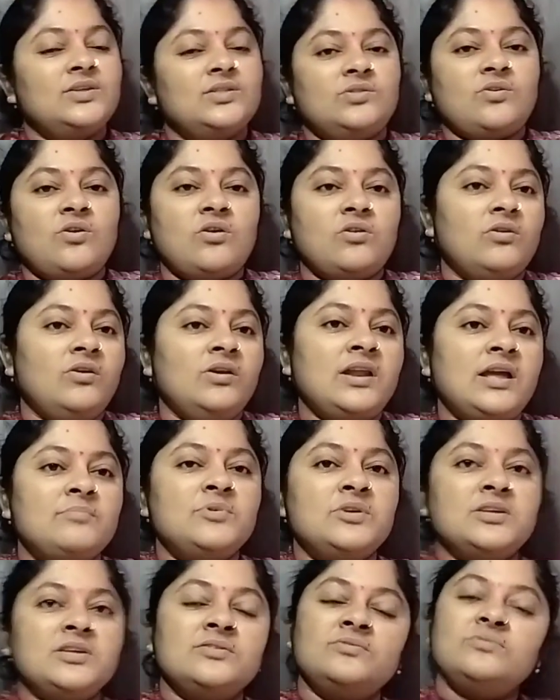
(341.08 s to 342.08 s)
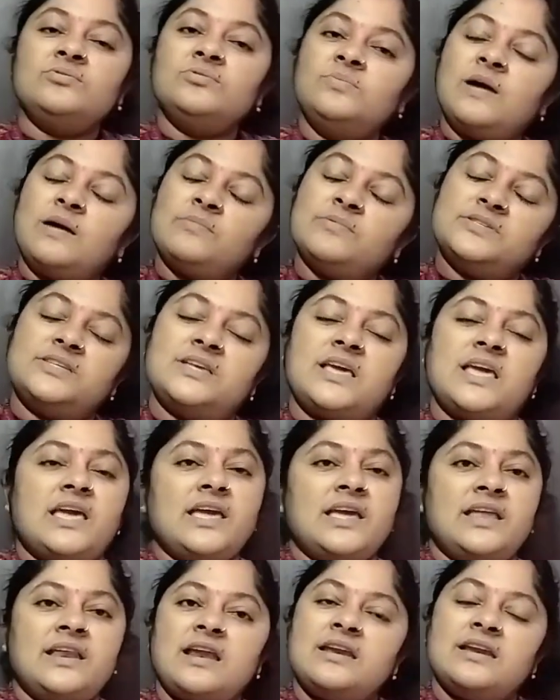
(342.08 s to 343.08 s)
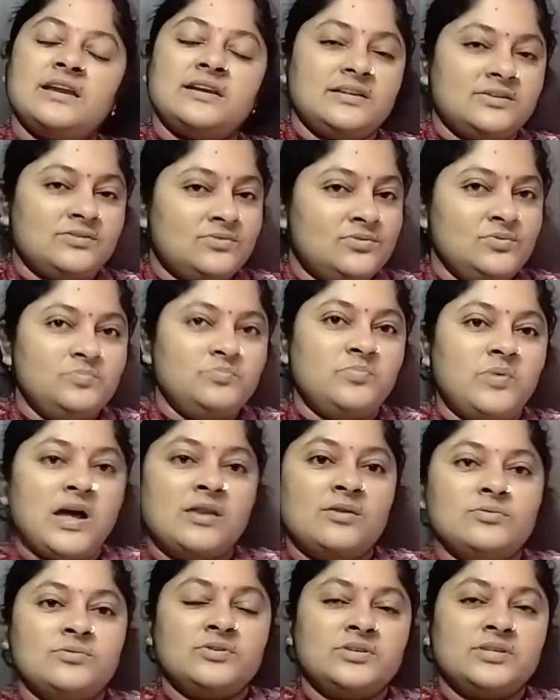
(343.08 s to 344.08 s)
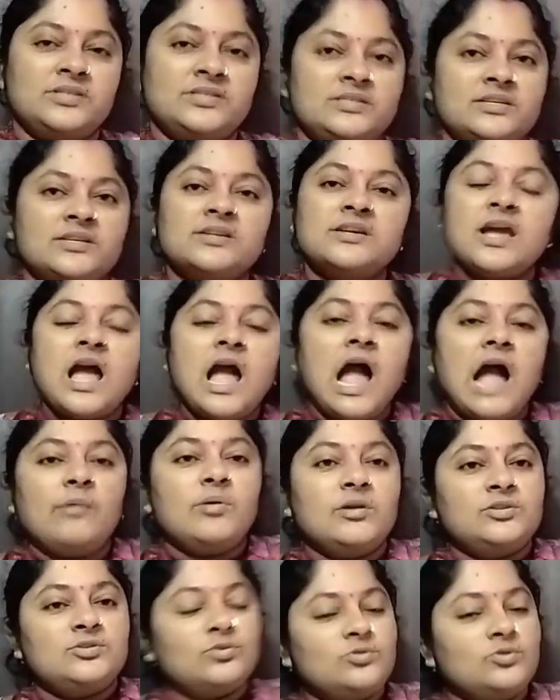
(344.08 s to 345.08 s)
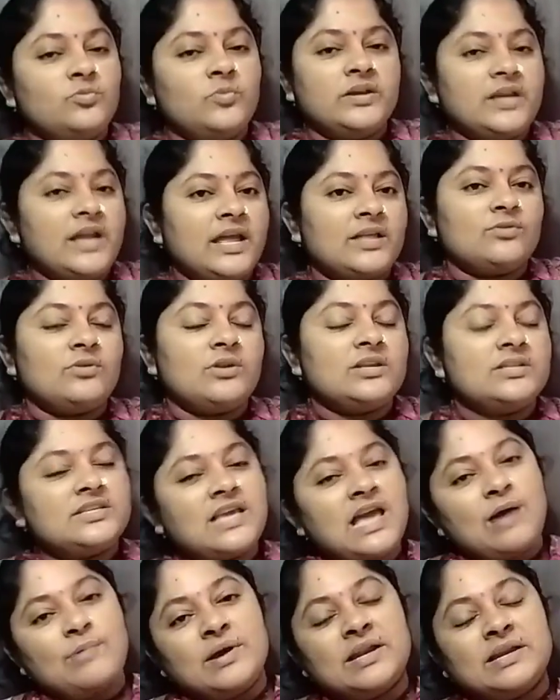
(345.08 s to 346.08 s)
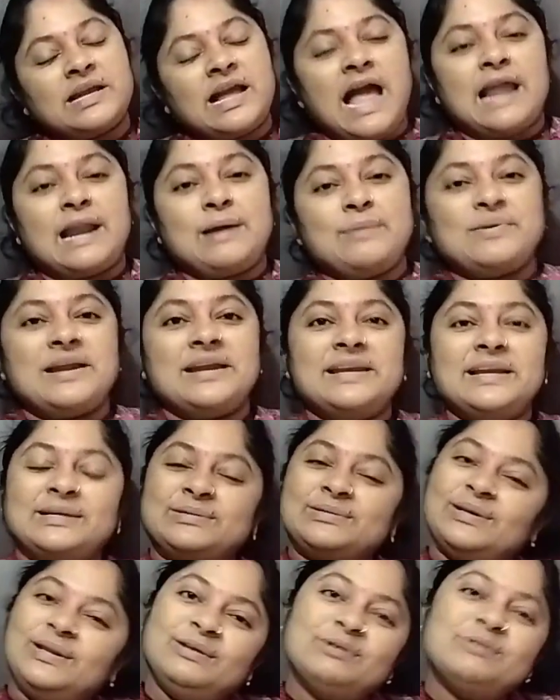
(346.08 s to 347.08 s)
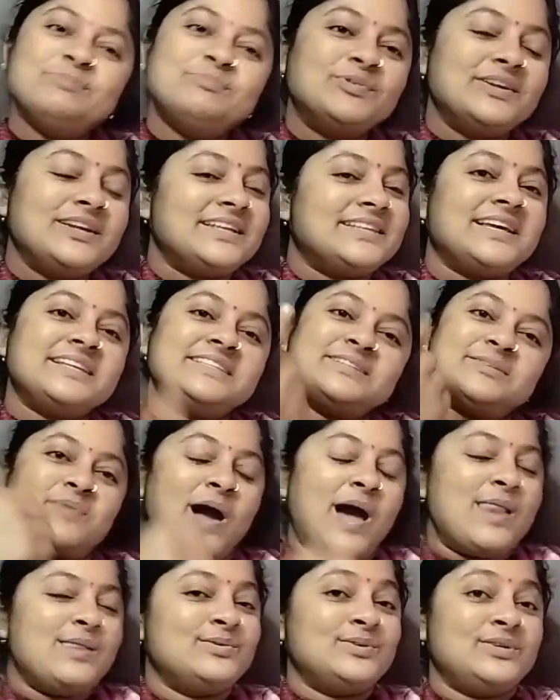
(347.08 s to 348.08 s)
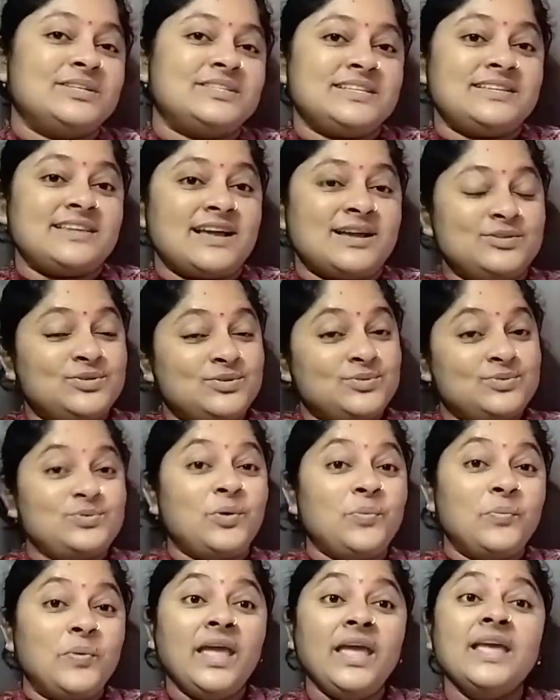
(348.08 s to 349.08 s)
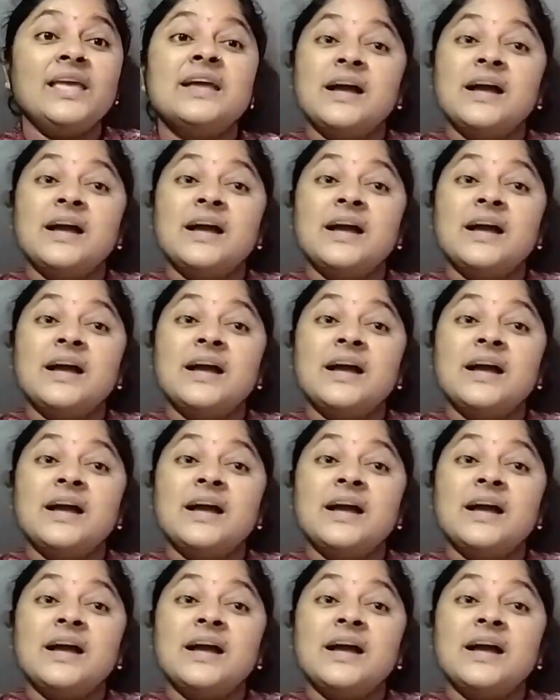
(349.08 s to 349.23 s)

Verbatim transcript: তখন আমি কিন্তু ভাবি যে হ্যাঁ রান্নাটা খুব ভালো হয়েছে আমার ছোট মেয়েটা এত না সে আবার খারাপ রান্না করলেও বলে দেয় যে ভালো হয়েছে না ছোট মেয়ে